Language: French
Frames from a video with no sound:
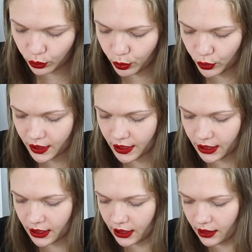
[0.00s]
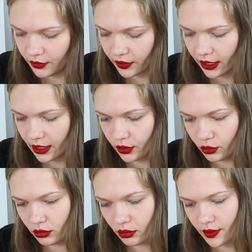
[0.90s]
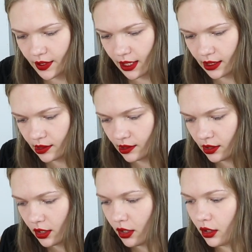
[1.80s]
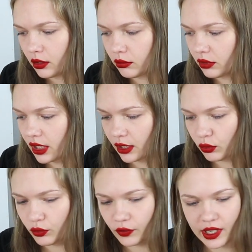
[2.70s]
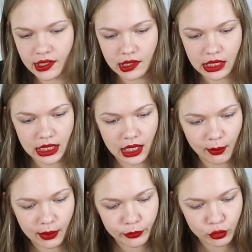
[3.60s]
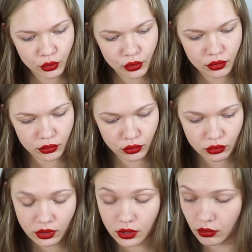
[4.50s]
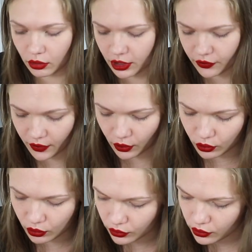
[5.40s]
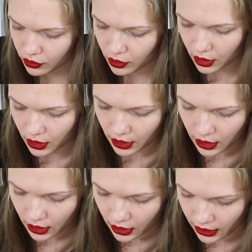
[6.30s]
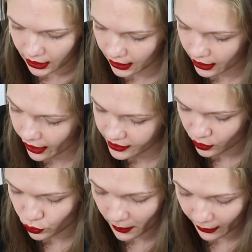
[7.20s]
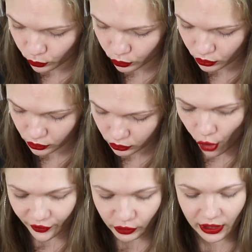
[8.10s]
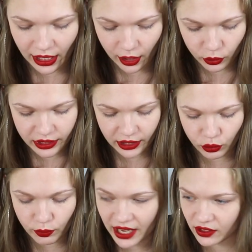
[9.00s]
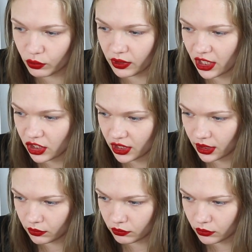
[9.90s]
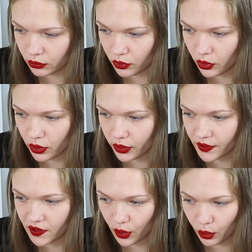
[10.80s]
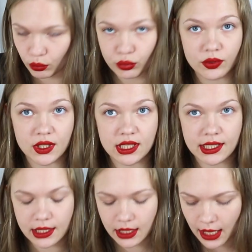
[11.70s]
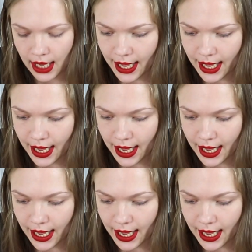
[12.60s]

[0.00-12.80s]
le petit livret de recettes. Donc il y a deux faces, c'est la même chose, euh, juste c'est une langue différente. Et ah c'est super cool En fait on a la recette de base qu'on a achetée, donc euh, sérum pousse des cils,